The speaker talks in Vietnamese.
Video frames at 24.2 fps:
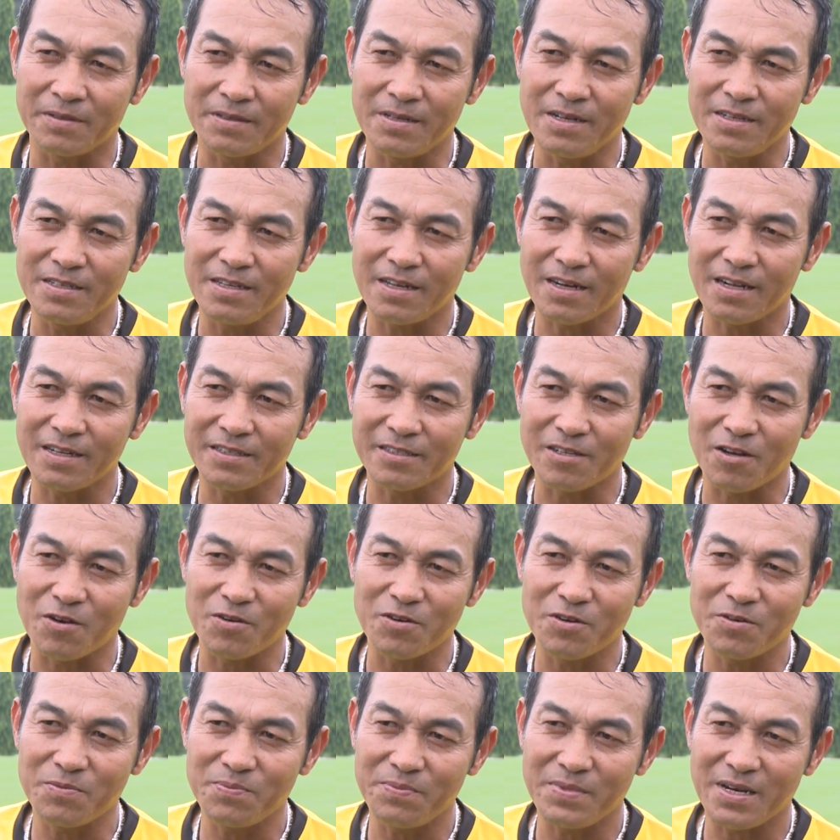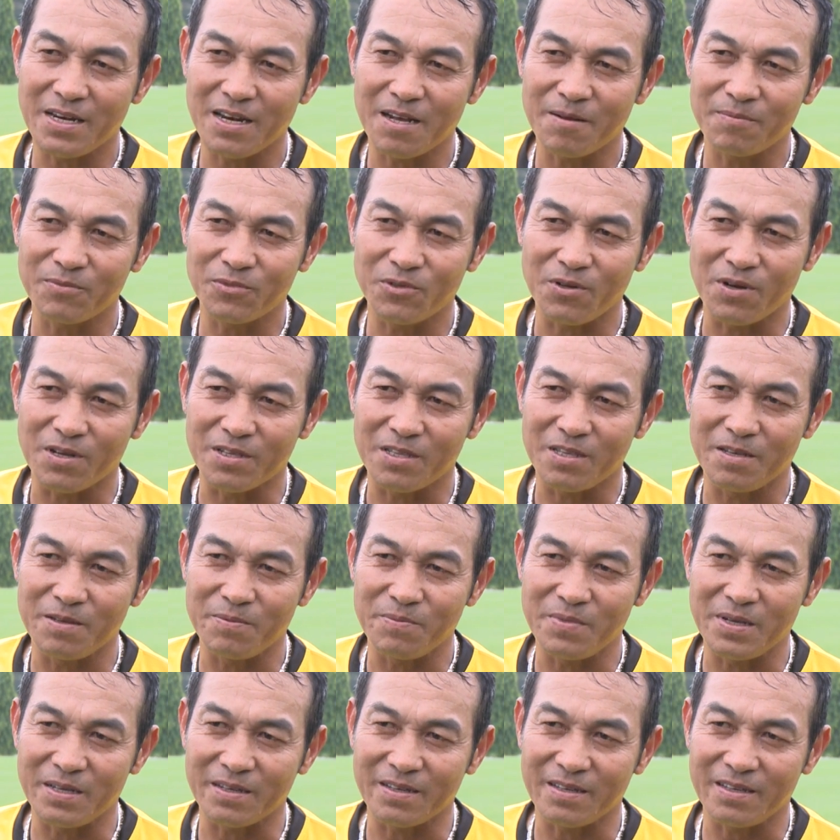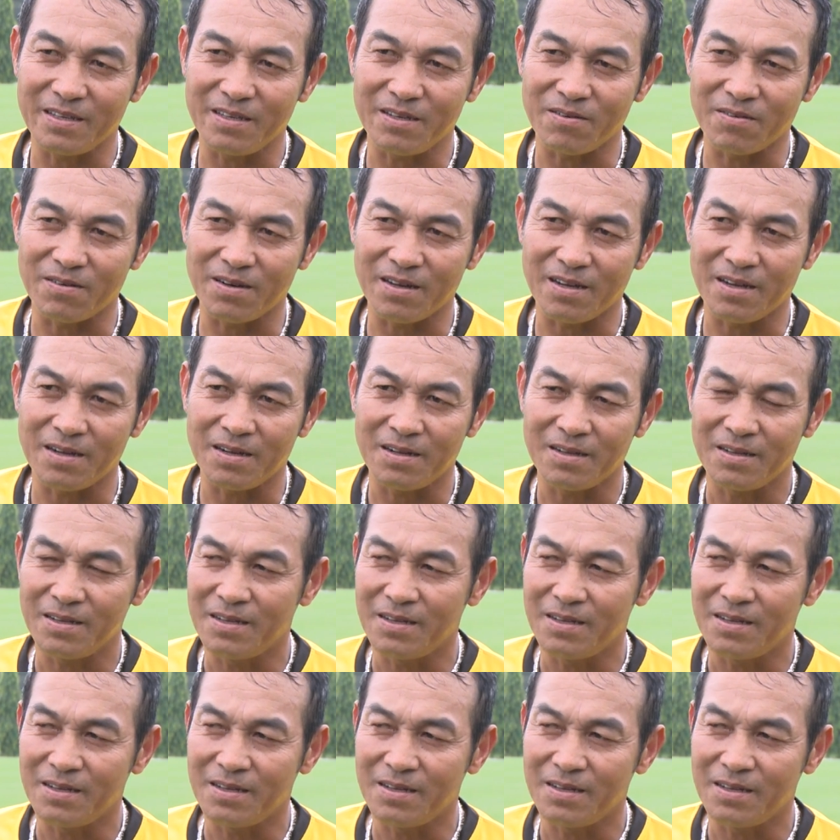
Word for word: đương nhiên các cháu nó mười lăm tuổi thì mình hiểu là